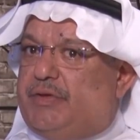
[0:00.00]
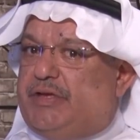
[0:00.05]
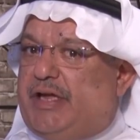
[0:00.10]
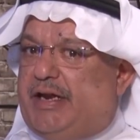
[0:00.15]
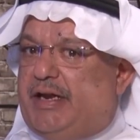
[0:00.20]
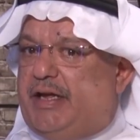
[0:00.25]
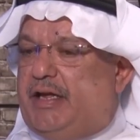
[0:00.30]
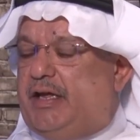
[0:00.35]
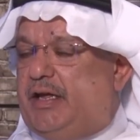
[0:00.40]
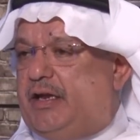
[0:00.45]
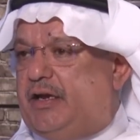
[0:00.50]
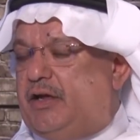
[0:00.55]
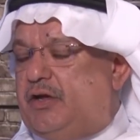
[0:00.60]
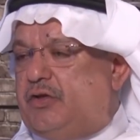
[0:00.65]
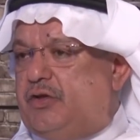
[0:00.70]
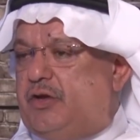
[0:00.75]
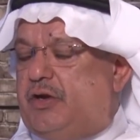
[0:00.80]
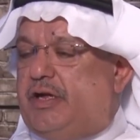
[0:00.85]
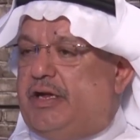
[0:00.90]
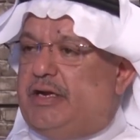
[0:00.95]
تاريخيا
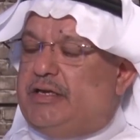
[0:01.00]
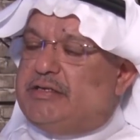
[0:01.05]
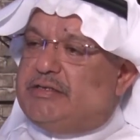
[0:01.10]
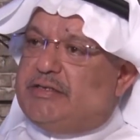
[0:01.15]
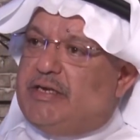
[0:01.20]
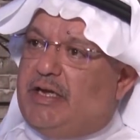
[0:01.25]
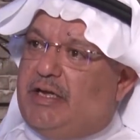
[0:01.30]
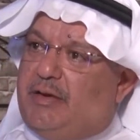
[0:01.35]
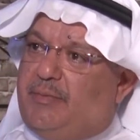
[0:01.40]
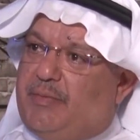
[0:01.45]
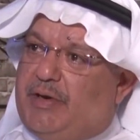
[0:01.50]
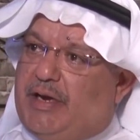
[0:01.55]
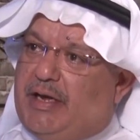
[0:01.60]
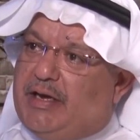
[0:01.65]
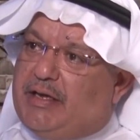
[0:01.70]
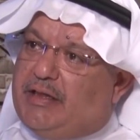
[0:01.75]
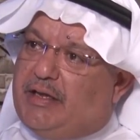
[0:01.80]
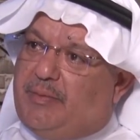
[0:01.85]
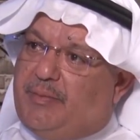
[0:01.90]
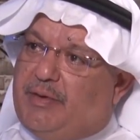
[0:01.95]
يقطنها الانسان من
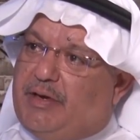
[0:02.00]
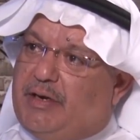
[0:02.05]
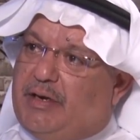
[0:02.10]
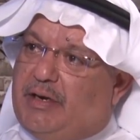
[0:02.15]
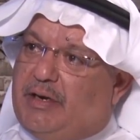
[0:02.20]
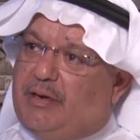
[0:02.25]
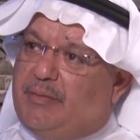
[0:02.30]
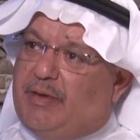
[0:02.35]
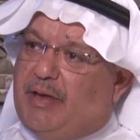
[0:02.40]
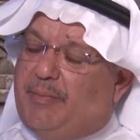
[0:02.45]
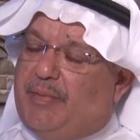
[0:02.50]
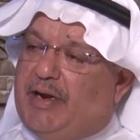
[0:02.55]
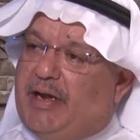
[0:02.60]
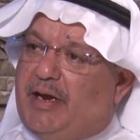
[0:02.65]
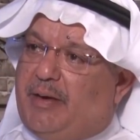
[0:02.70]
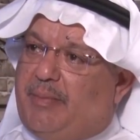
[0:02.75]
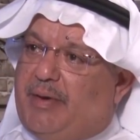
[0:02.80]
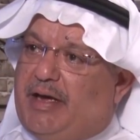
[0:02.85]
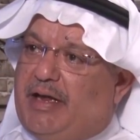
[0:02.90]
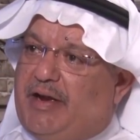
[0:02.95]
اكثر من قبل
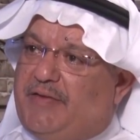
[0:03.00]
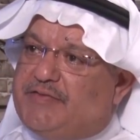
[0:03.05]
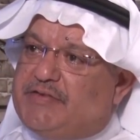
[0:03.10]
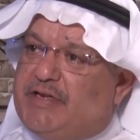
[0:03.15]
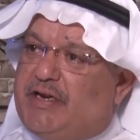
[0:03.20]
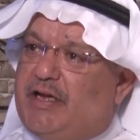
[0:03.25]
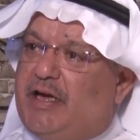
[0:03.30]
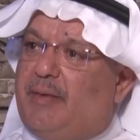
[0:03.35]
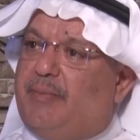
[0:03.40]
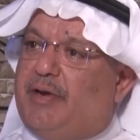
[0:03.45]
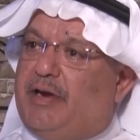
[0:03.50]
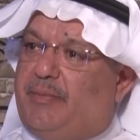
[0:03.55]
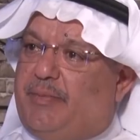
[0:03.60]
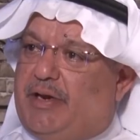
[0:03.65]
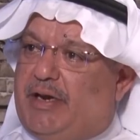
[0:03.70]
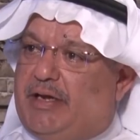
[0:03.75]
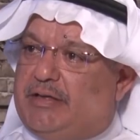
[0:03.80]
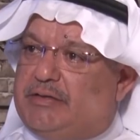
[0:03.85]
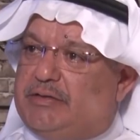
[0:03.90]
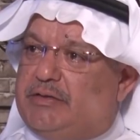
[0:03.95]
4000 سنه قبل
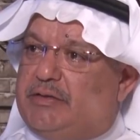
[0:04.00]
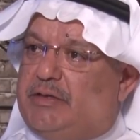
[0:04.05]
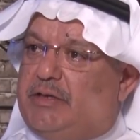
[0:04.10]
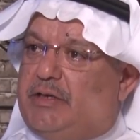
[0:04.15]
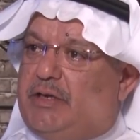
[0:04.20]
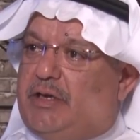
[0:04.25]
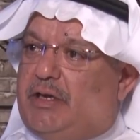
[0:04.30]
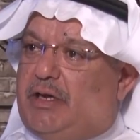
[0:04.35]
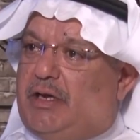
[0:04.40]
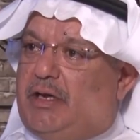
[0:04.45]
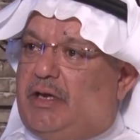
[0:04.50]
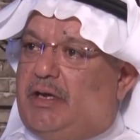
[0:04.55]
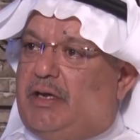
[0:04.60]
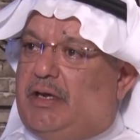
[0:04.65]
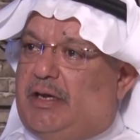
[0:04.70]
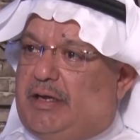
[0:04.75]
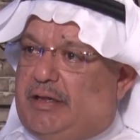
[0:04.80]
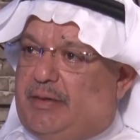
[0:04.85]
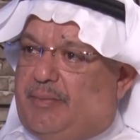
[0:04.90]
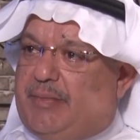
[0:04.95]
الميلاد. نعم.
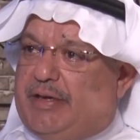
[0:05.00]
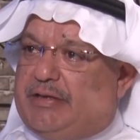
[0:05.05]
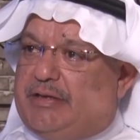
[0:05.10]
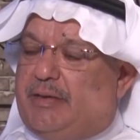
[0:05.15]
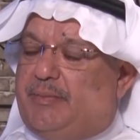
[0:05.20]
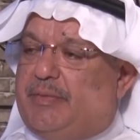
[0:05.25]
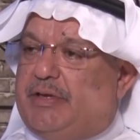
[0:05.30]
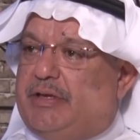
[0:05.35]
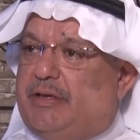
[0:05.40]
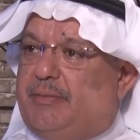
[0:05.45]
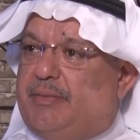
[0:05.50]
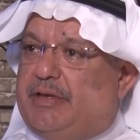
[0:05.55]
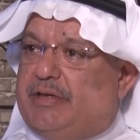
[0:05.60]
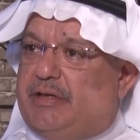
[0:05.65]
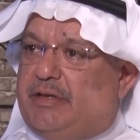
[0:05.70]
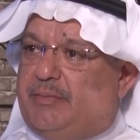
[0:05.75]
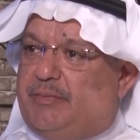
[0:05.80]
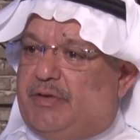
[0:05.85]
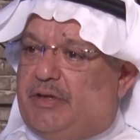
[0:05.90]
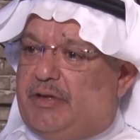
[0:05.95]
هذا ما تم ما
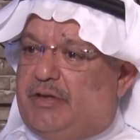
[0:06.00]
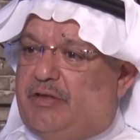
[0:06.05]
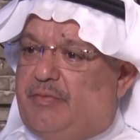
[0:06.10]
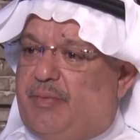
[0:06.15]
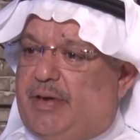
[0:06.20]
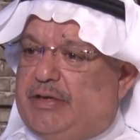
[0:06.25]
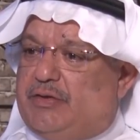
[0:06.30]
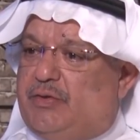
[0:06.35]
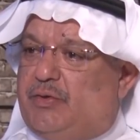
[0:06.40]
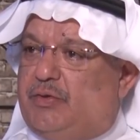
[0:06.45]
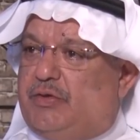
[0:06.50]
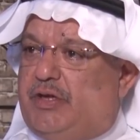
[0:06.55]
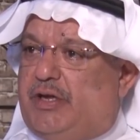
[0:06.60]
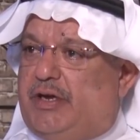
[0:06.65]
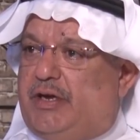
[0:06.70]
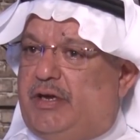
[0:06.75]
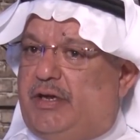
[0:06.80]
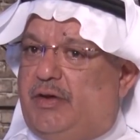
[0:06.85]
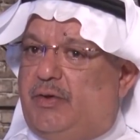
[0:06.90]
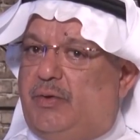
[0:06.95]
اثباته
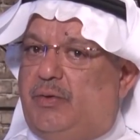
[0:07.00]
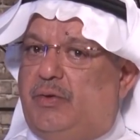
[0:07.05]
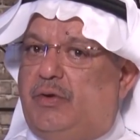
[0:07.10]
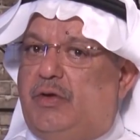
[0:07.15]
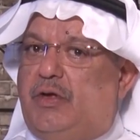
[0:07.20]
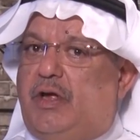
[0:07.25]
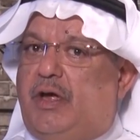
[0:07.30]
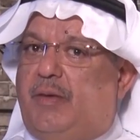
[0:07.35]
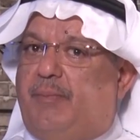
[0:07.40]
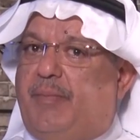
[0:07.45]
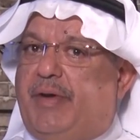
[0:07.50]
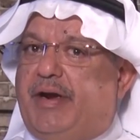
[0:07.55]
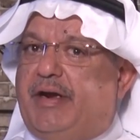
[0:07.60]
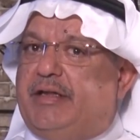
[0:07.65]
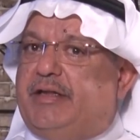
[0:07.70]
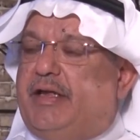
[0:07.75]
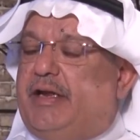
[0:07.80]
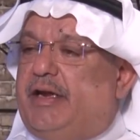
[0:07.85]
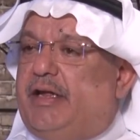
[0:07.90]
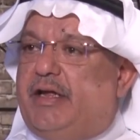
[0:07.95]
تاريخه
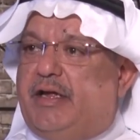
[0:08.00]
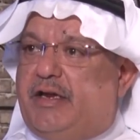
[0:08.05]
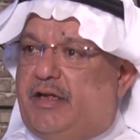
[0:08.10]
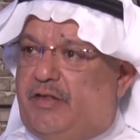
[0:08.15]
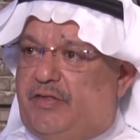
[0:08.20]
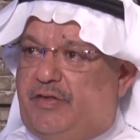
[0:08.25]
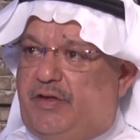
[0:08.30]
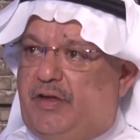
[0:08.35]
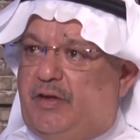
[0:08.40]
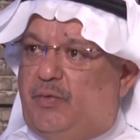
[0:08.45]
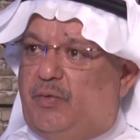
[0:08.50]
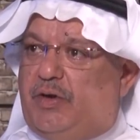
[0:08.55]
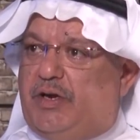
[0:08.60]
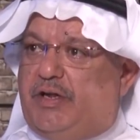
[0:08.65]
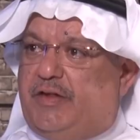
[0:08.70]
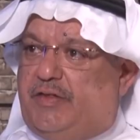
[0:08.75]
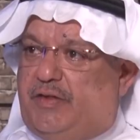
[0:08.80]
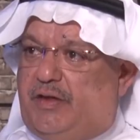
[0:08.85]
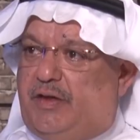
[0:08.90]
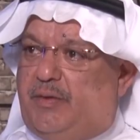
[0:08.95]
مرت عليها كثير
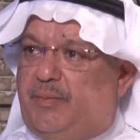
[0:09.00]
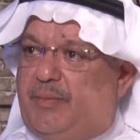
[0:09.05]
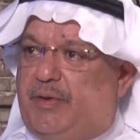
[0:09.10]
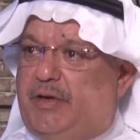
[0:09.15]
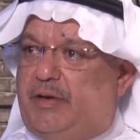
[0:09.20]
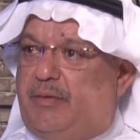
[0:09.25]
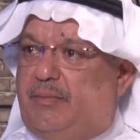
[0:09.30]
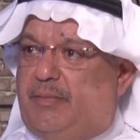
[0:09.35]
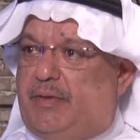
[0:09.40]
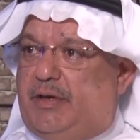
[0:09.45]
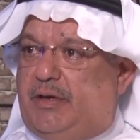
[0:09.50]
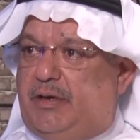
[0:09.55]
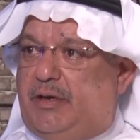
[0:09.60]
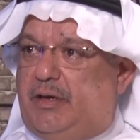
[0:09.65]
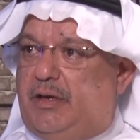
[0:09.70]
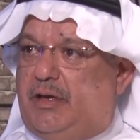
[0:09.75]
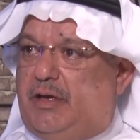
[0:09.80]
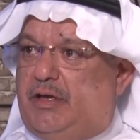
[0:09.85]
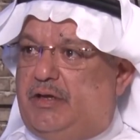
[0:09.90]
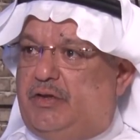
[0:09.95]
والكثير من
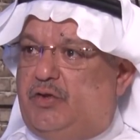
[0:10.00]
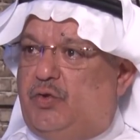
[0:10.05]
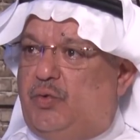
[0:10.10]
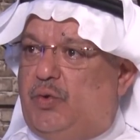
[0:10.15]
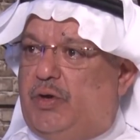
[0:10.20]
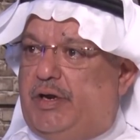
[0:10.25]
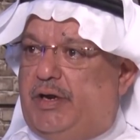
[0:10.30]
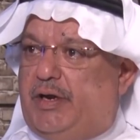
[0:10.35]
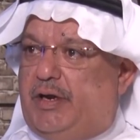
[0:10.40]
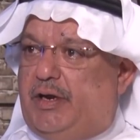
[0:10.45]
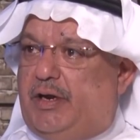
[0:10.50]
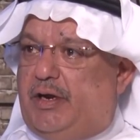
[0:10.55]
من الدول